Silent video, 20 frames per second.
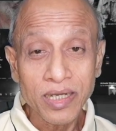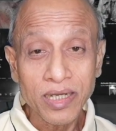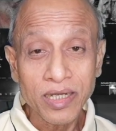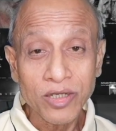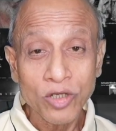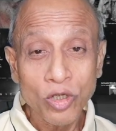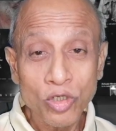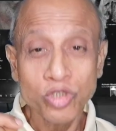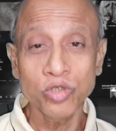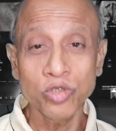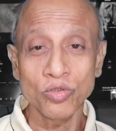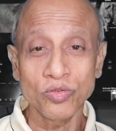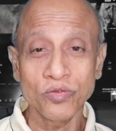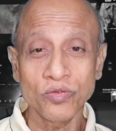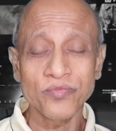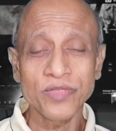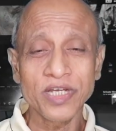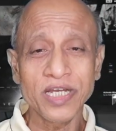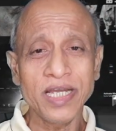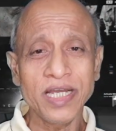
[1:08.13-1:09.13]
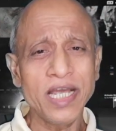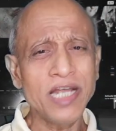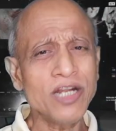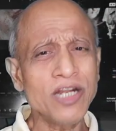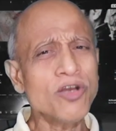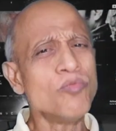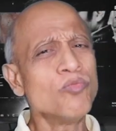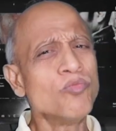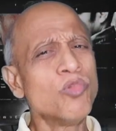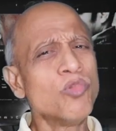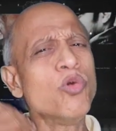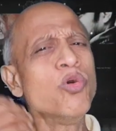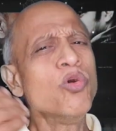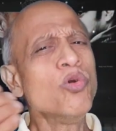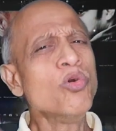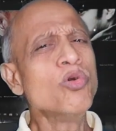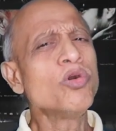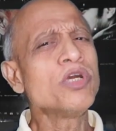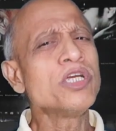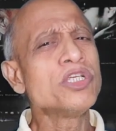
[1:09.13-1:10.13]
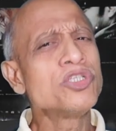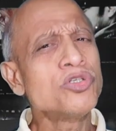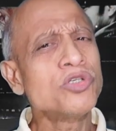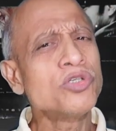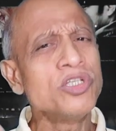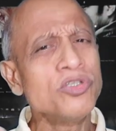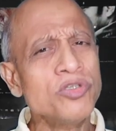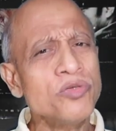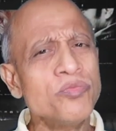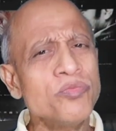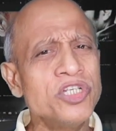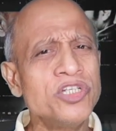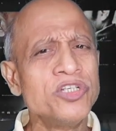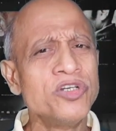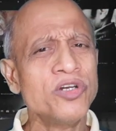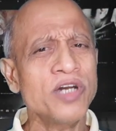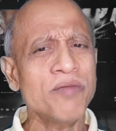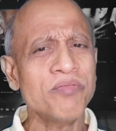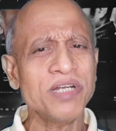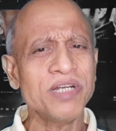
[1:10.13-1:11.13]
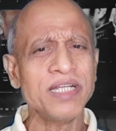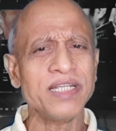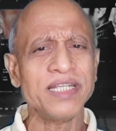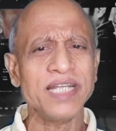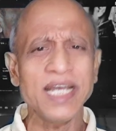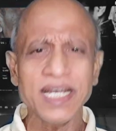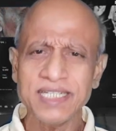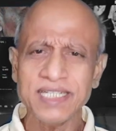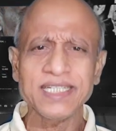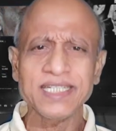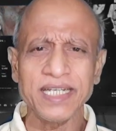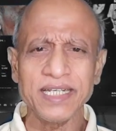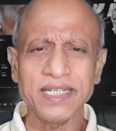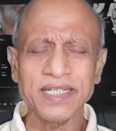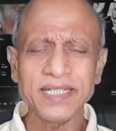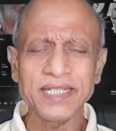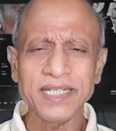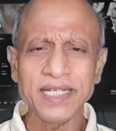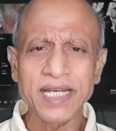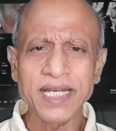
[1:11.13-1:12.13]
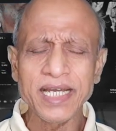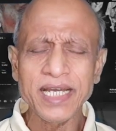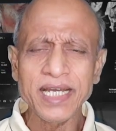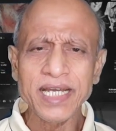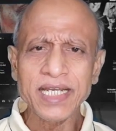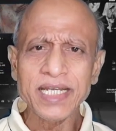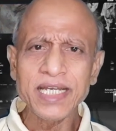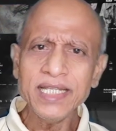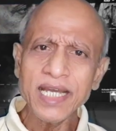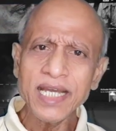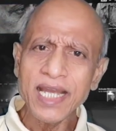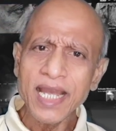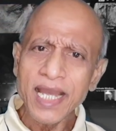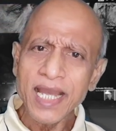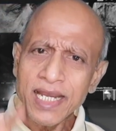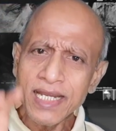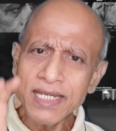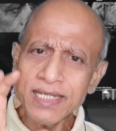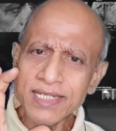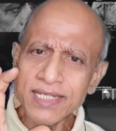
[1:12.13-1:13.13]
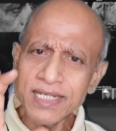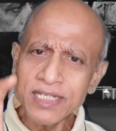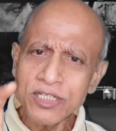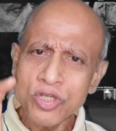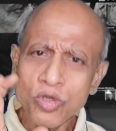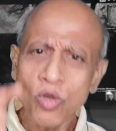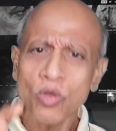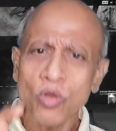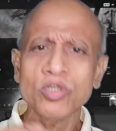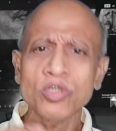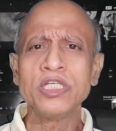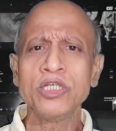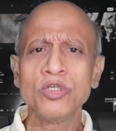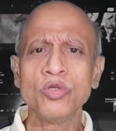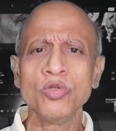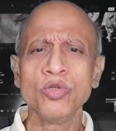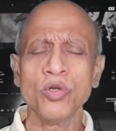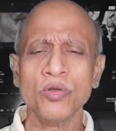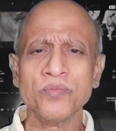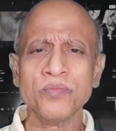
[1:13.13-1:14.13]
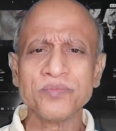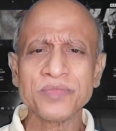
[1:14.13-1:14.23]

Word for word: রসুন এরকম বহু কিছু কিন্তু ভিডিও আপনারা দেখছেন কিন্তু এই যে শক্তিগুলো